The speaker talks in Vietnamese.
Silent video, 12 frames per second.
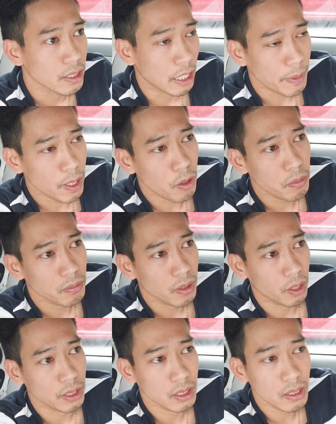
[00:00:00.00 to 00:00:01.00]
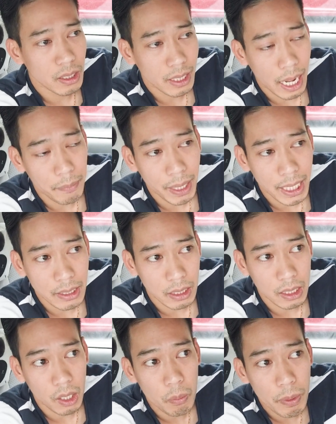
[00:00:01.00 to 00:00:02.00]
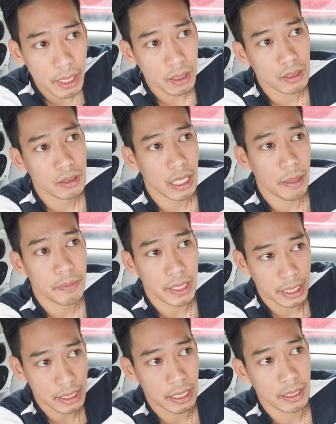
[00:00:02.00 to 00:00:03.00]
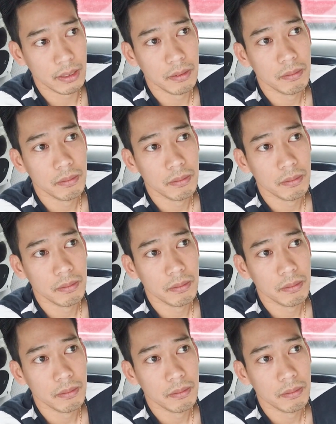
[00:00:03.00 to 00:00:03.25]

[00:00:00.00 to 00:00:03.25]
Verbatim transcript: chị biết không hồi xưa em thấy chị không biết em chỉ chị